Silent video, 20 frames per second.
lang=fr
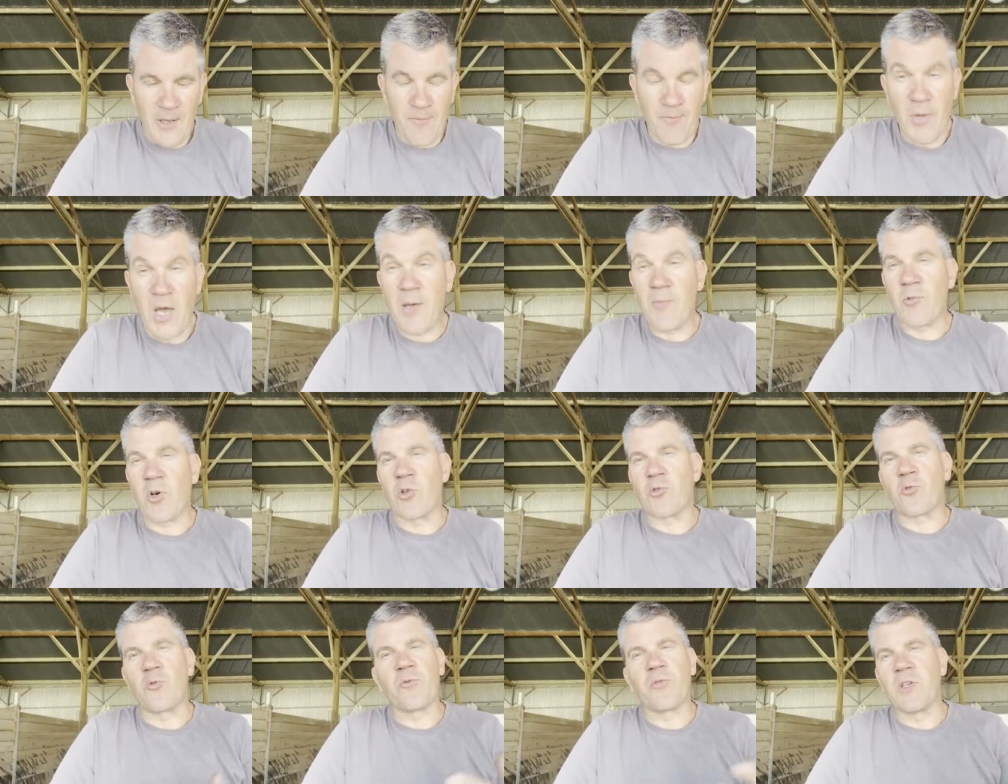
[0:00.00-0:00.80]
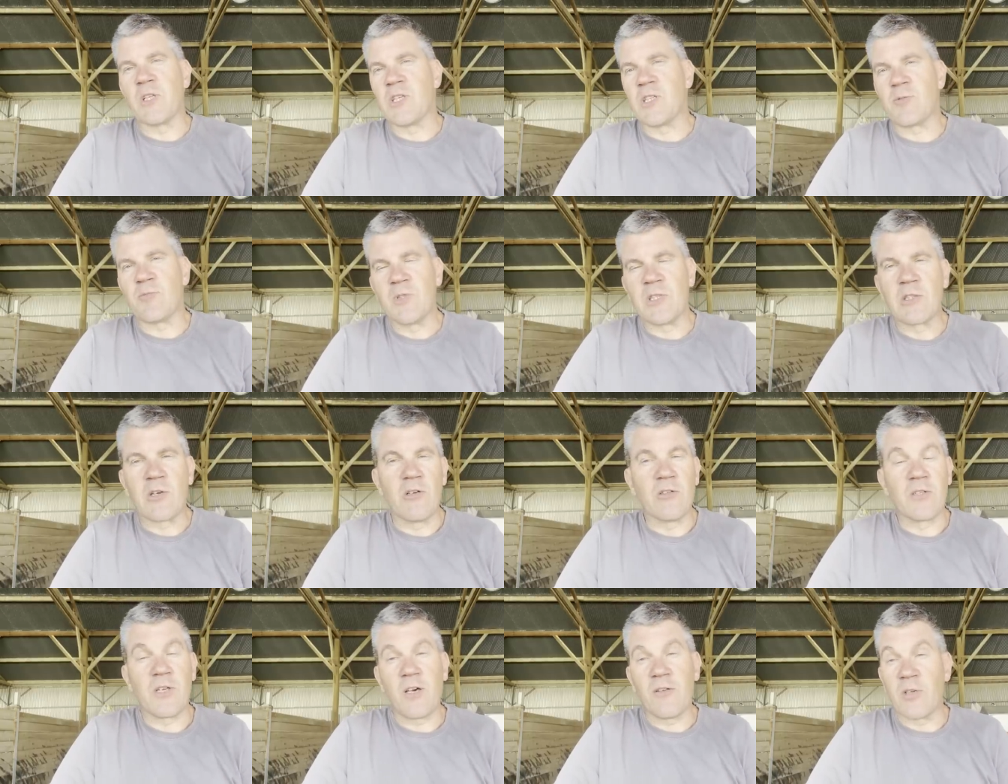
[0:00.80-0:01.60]
Même quand on fait des smith
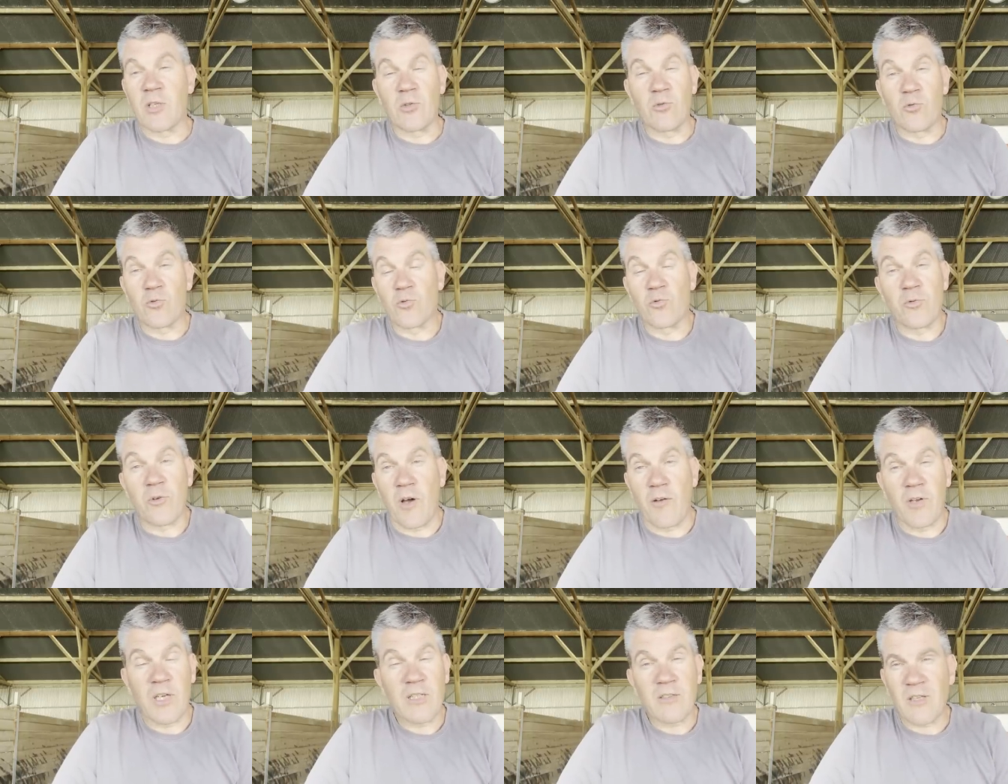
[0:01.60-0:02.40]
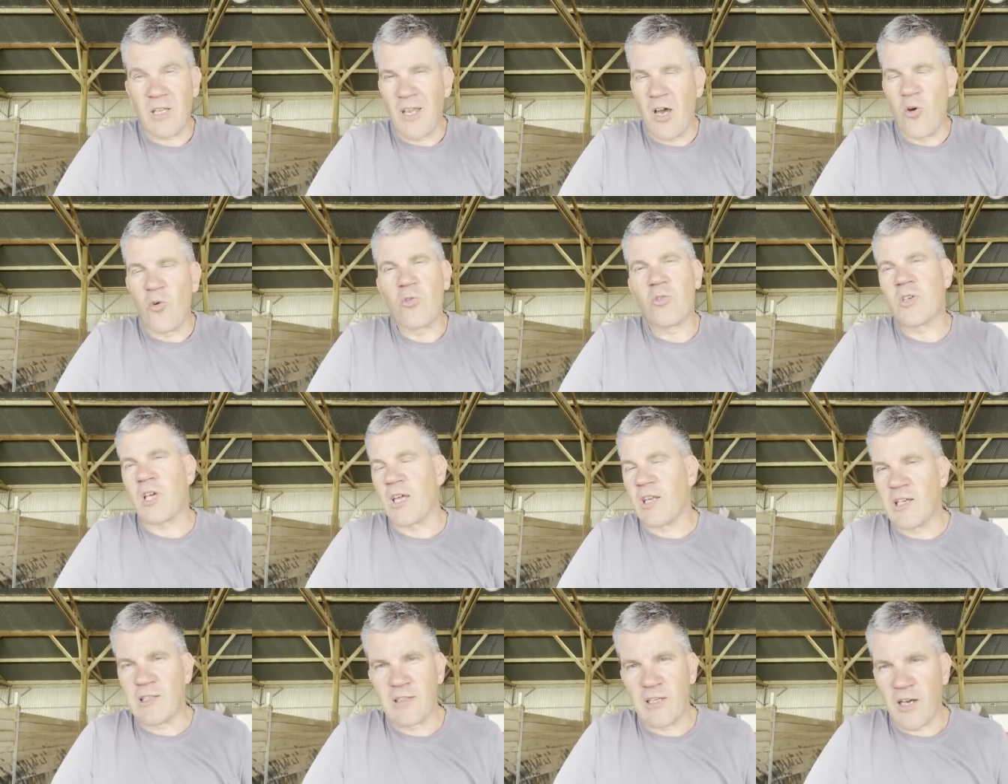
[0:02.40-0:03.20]
colza avec du soufre avec, ça n'a
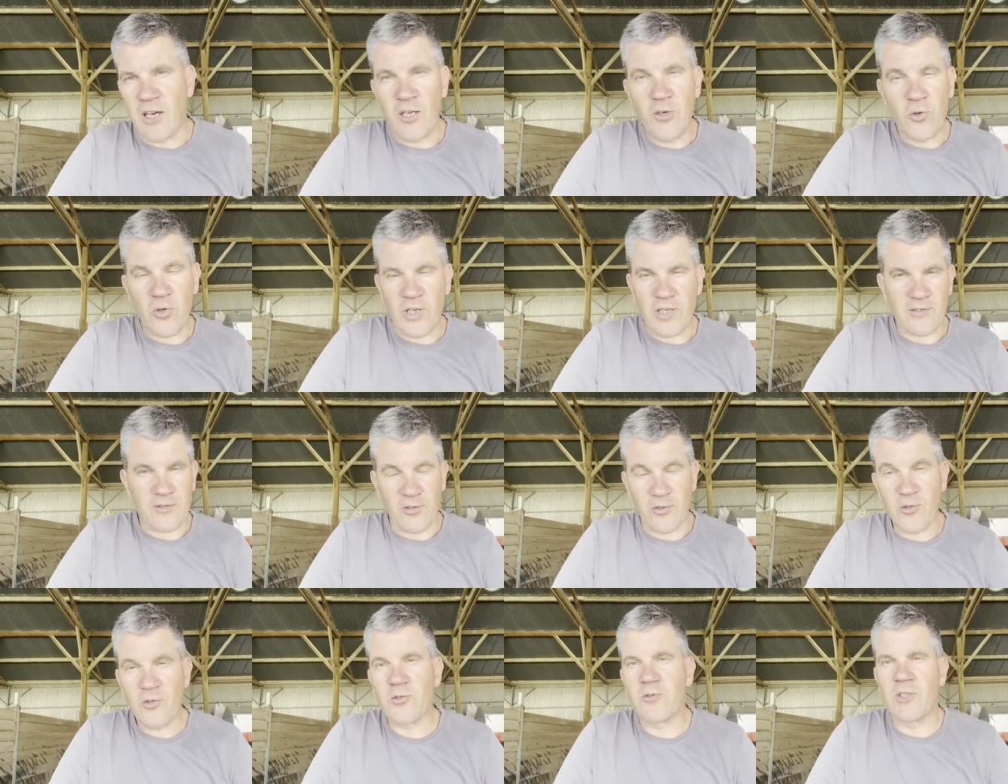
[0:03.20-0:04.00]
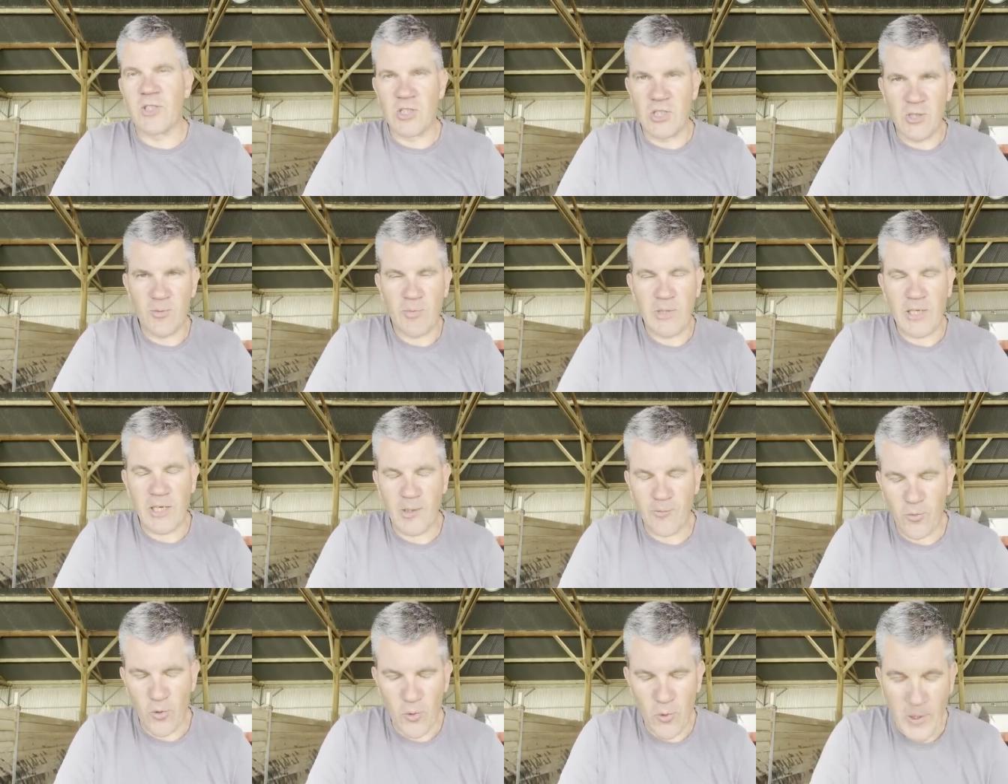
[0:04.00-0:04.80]
aucun intérêt, aucun sens, et
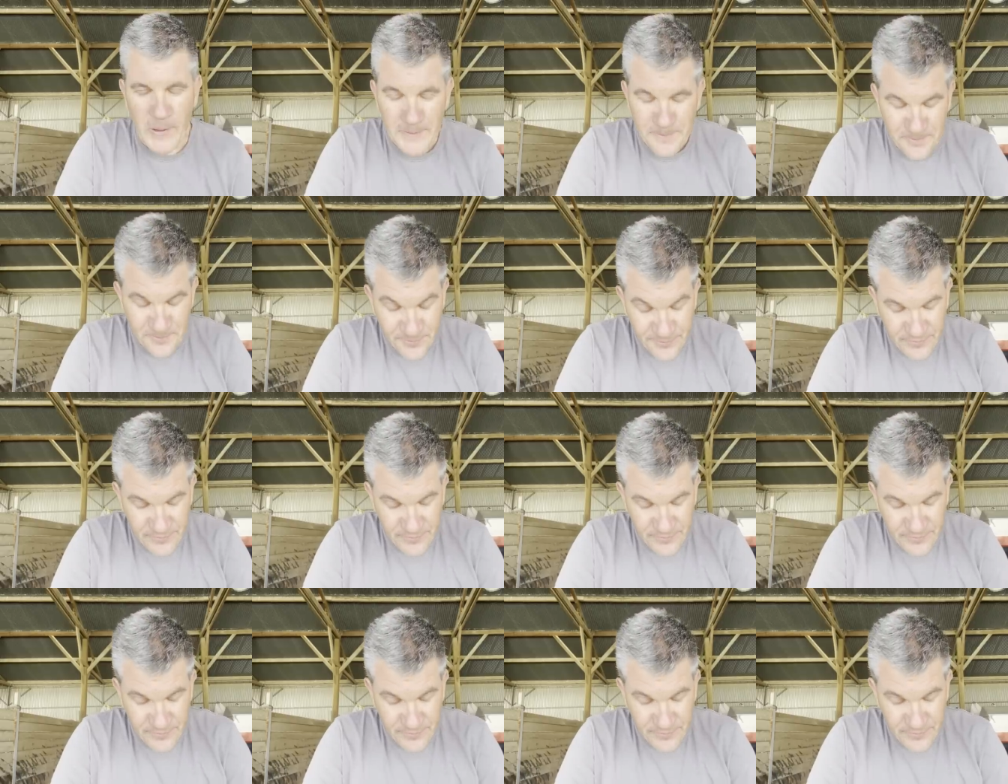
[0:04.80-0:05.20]
j'expliquerai pourquoi.